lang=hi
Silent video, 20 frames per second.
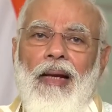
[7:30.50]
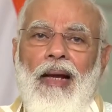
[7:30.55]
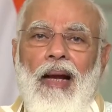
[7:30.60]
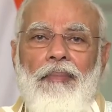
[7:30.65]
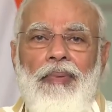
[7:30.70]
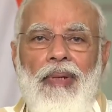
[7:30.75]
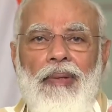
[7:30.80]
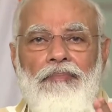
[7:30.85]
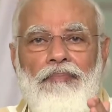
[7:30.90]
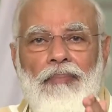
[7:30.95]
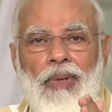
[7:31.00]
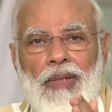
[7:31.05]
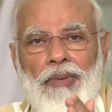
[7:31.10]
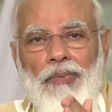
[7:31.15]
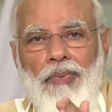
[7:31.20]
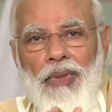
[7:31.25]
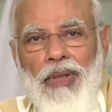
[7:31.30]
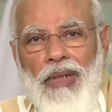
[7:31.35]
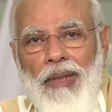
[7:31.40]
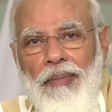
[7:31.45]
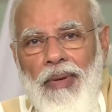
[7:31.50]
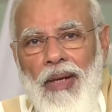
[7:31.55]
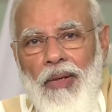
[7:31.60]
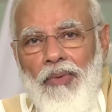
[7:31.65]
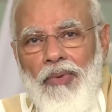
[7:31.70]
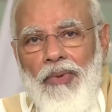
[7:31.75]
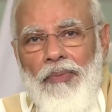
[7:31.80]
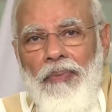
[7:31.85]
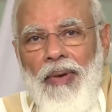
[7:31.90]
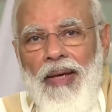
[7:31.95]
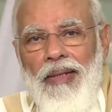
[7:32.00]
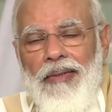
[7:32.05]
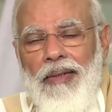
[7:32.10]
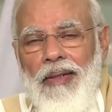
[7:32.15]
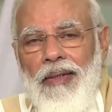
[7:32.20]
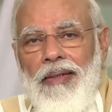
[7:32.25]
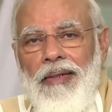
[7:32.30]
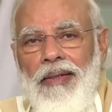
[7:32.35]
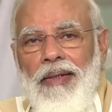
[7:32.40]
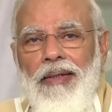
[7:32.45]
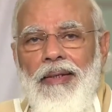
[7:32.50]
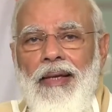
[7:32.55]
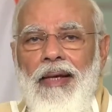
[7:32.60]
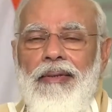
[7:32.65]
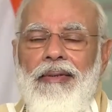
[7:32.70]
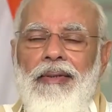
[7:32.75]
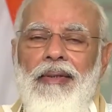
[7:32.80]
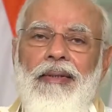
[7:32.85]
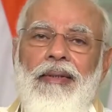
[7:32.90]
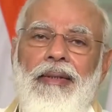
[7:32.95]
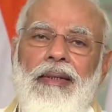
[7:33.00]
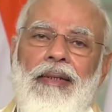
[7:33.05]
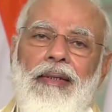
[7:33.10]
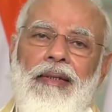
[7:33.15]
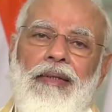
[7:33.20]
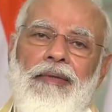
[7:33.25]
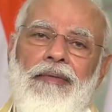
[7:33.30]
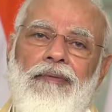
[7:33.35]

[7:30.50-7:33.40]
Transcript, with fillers: कभी मजबूरी में कुछ फैसले लिए जाते थे